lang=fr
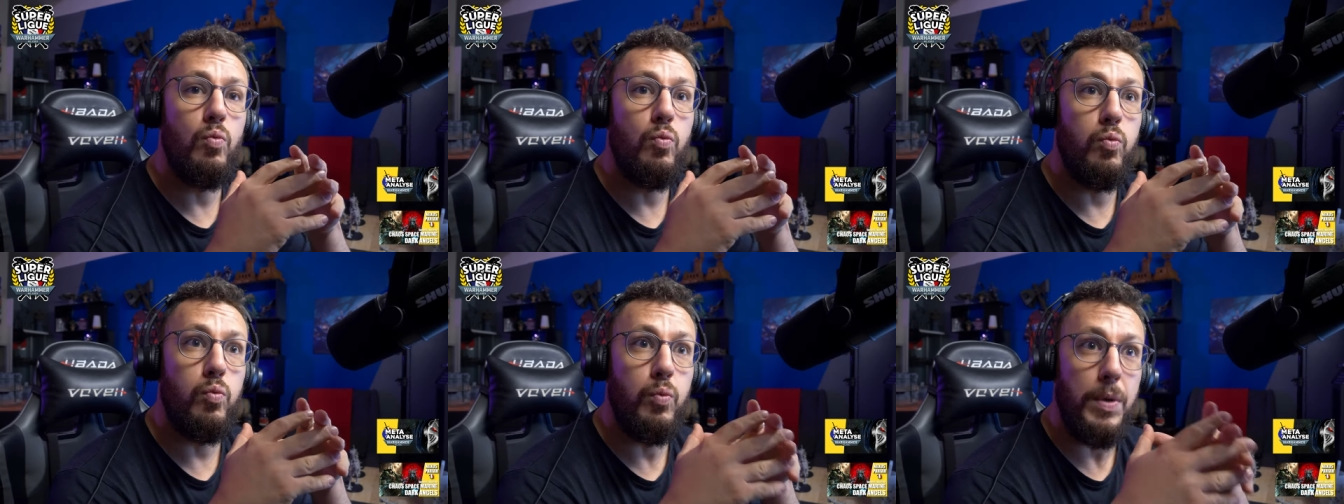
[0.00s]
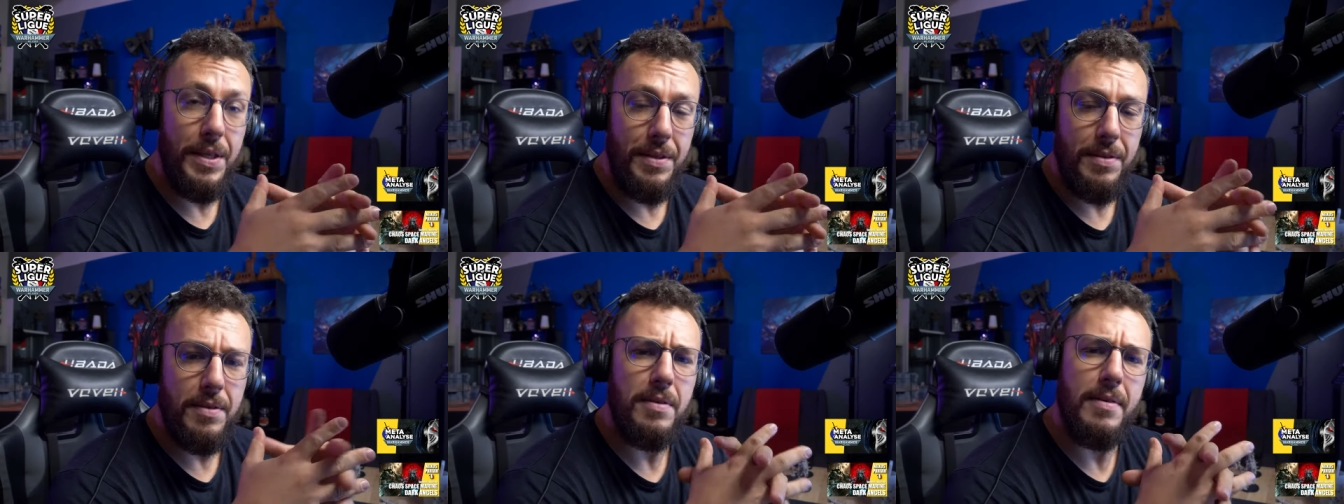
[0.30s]

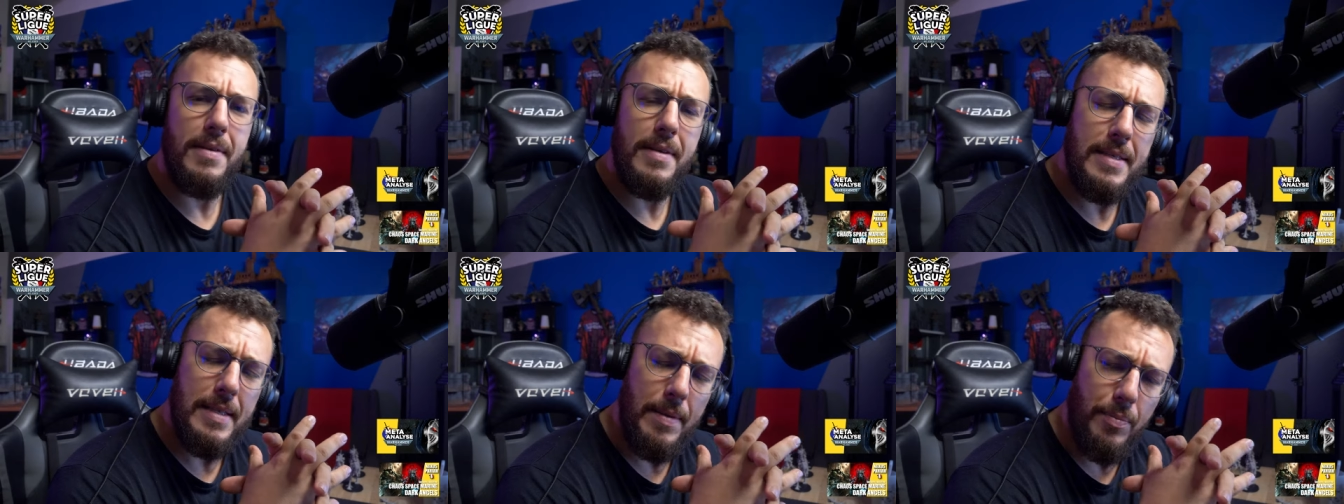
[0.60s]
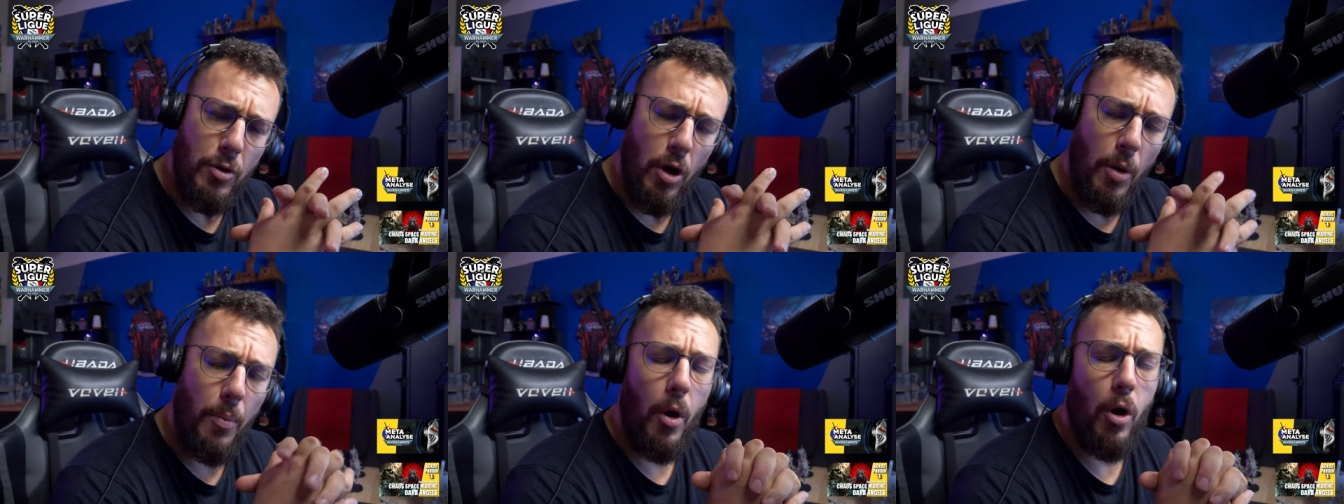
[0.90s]
8
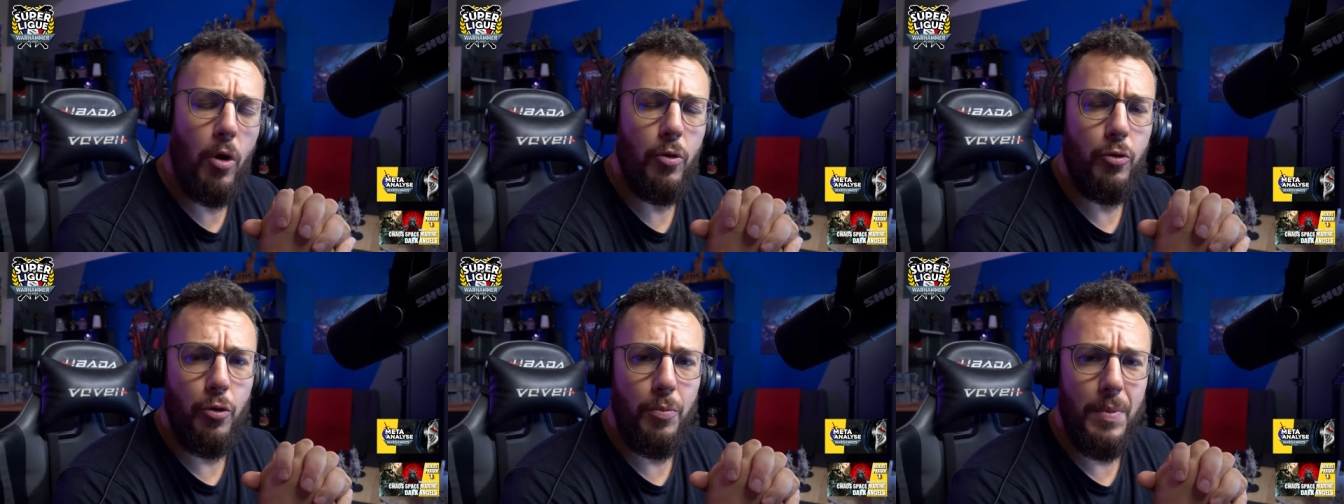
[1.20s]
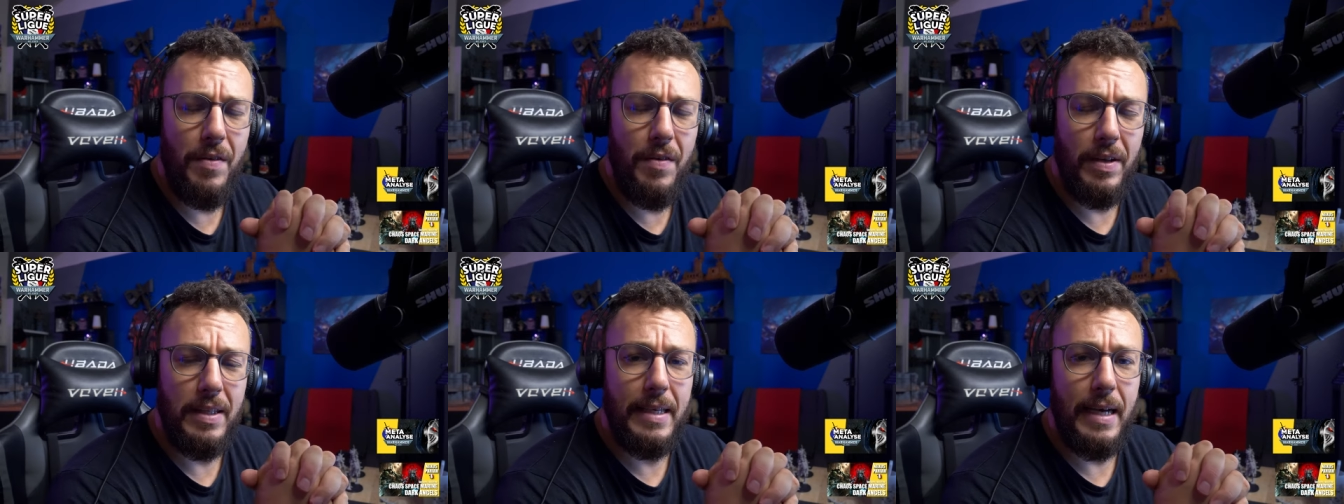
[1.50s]
septembre
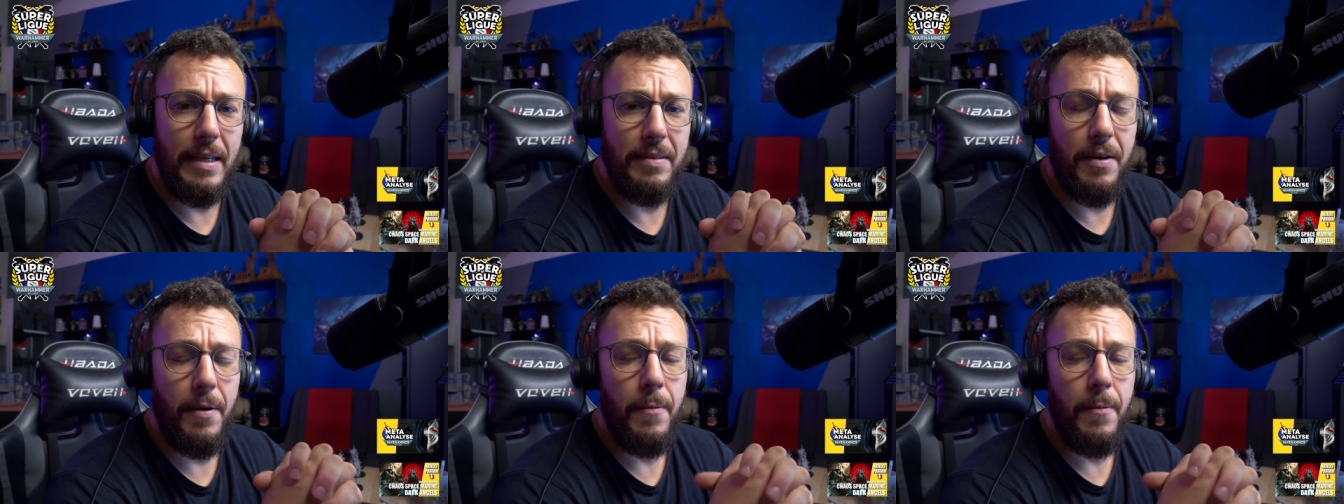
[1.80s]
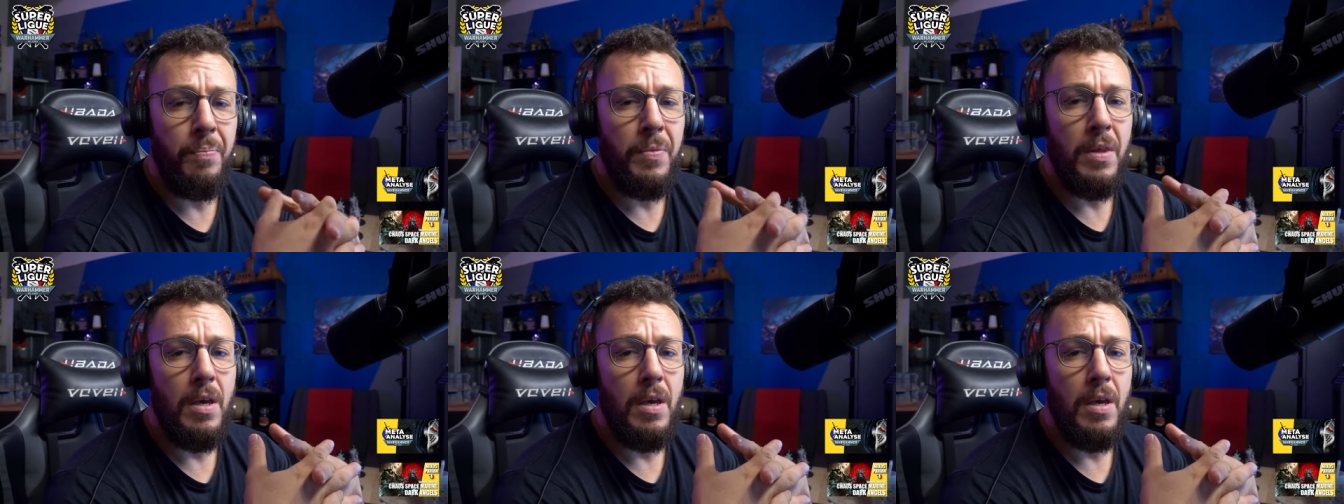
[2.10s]
2024.